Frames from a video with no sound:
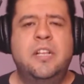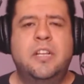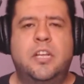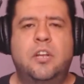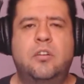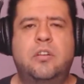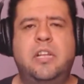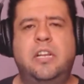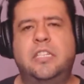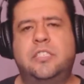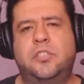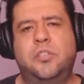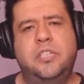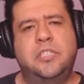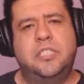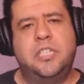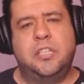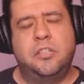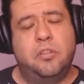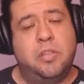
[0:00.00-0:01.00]
creo que le estoy
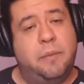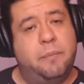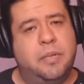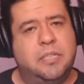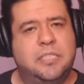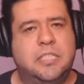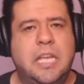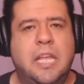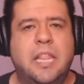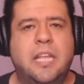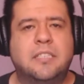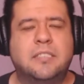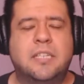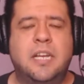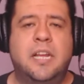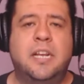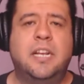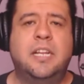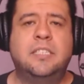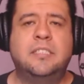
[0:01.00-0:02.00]
echando demasiadas
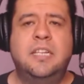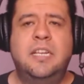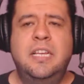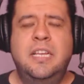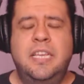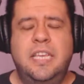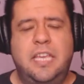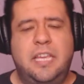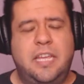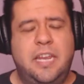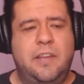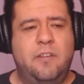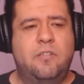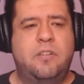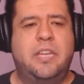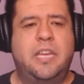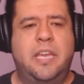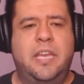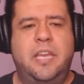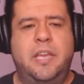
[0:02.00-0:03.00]
ganas y
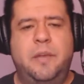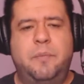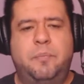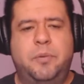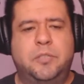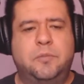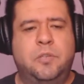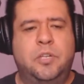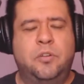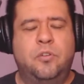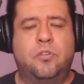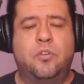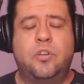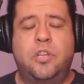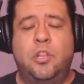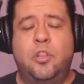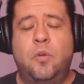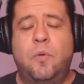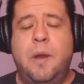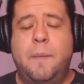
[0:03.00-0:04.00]
creo que, pues bueno, creo
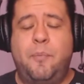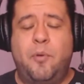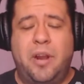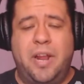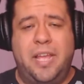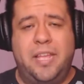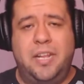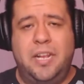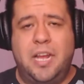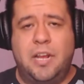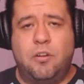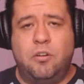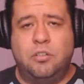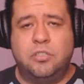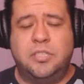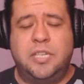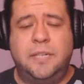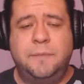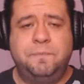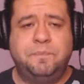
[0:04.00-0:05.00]
que no va por ahí la
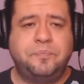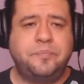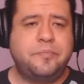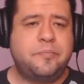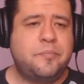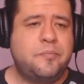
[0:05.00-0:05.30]
cosa.